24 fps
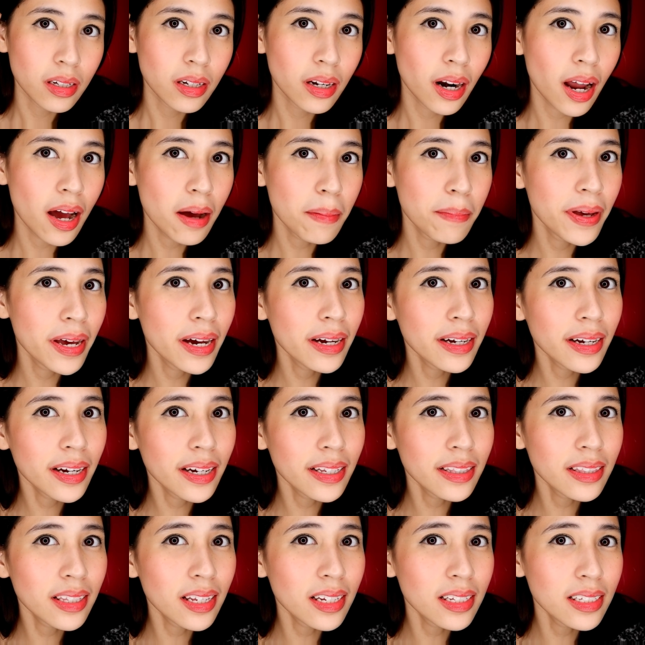Grabe, ang
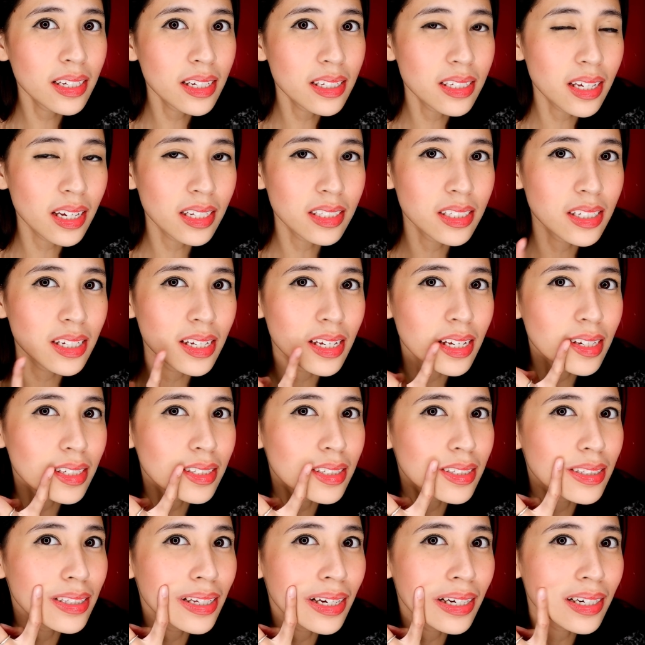ganda niya sa
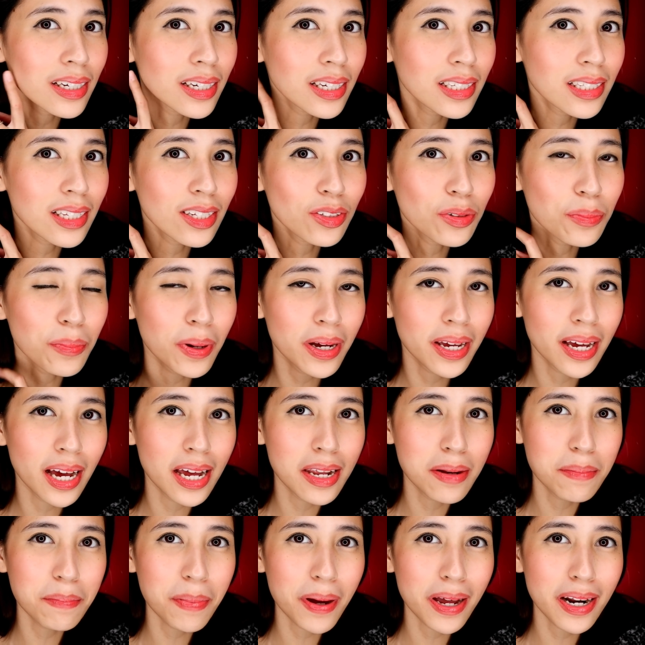cheeks. Nakikita niyo ba yan?